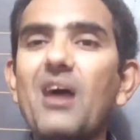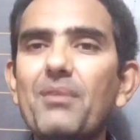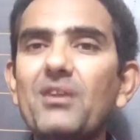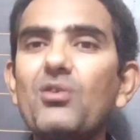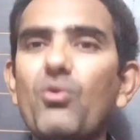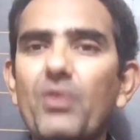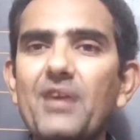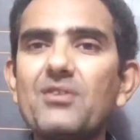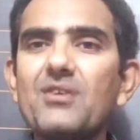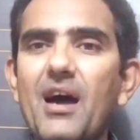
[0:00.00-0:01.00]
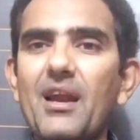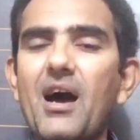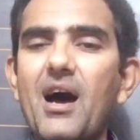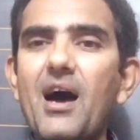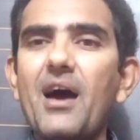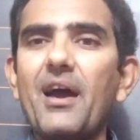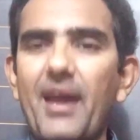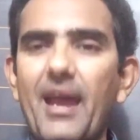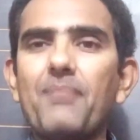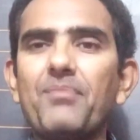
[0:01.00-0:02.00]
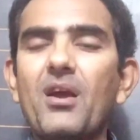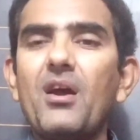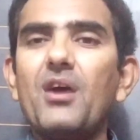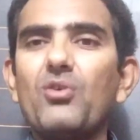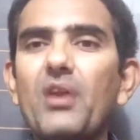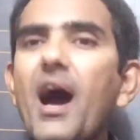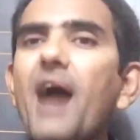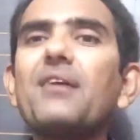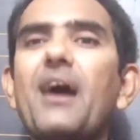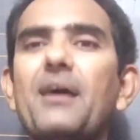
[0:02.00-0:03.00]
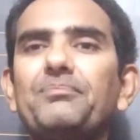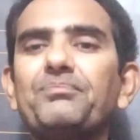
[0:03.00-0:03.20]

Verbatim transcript: साबित होने जा रहा है तो लिहाजा